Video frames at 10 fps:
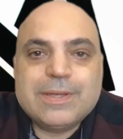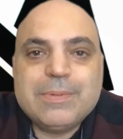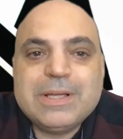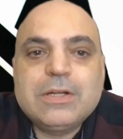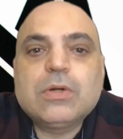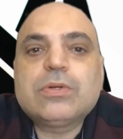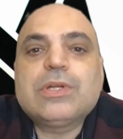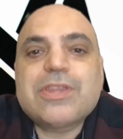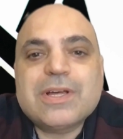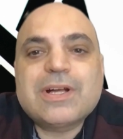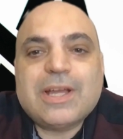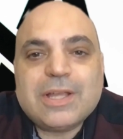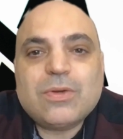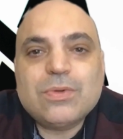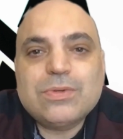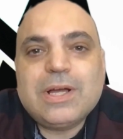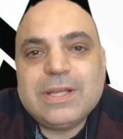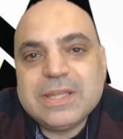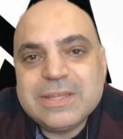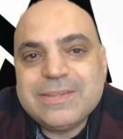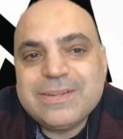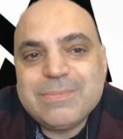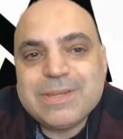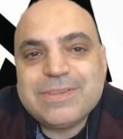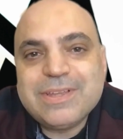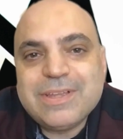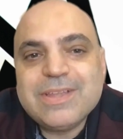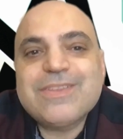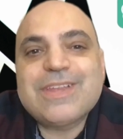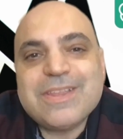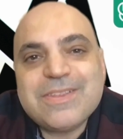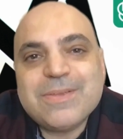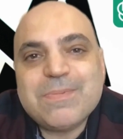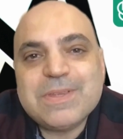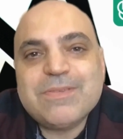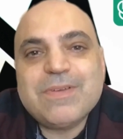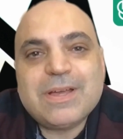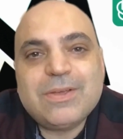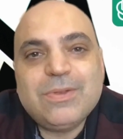Tabii Grok'un açık kaynak kodlu hale getirilmesi ChatGPT veya